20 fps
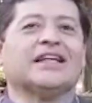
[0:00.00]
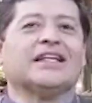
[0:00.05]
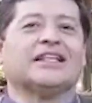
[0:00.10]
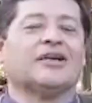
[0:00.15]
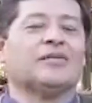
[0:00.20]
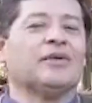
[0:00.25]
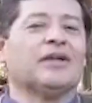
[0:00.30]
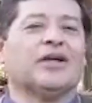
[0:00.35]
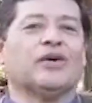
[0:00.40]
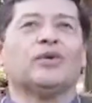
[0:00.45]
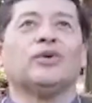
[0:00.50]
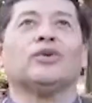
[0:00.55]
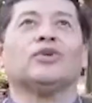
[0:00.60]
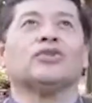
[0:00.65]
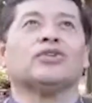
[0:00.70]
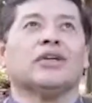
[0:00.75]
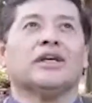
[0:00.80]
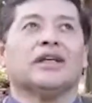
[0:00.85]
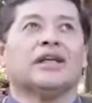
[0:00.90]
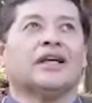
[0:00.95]
también
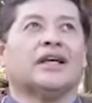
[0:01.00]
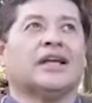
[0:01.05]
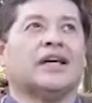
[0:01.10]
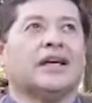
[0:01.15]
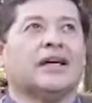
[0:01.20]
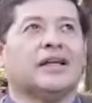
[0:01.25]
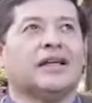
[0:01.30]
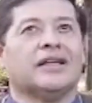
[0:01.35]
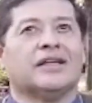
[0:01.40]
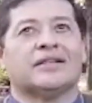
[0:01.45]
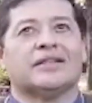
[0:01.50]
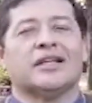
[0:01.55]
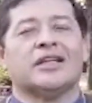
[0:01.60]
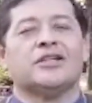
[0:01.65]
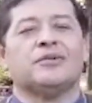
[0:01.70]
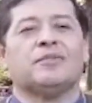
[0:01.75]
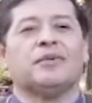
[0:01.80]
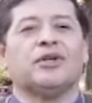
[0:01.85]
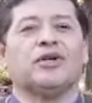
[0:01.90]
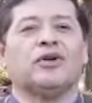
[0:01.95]
algunos que se
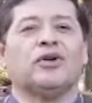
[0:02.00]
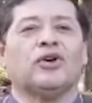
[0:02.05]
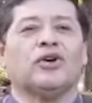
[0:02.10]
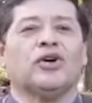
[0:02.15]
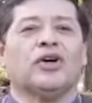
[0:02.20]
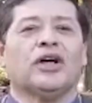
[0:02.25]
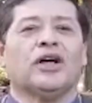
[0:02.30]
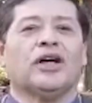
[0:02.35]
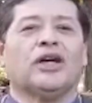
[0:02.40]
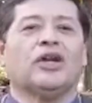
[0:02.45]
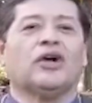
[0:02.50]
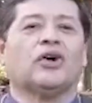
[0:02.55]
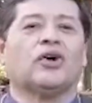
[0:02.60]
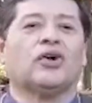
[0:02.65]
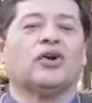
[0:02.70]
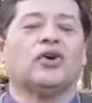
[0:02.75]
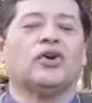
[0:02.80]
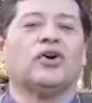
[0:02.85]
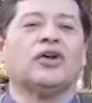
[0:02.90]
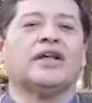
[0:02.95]
inspiró en los
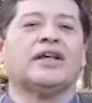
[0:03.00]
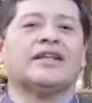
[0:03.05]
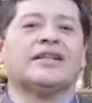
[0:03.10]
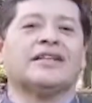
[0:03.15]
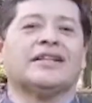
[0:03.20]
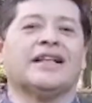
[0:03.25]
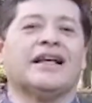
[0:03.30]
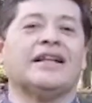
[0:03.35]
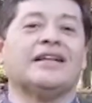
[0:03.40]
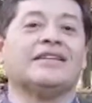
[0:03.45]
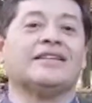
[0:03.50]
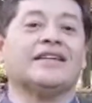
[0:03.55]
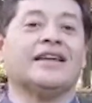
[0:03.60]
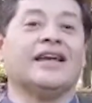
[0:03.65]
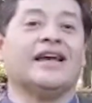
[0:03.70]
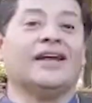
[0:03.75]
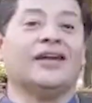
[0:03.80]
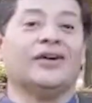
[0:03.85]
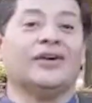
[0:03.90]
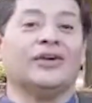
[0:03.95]
colores del
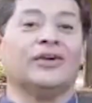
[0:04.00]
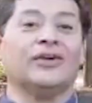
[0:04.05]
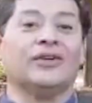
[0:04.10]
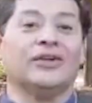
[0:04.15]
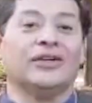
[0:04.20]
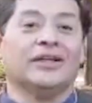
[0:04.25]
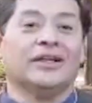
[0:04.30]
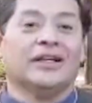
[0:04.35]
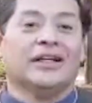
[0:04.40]
cielo, ¿no?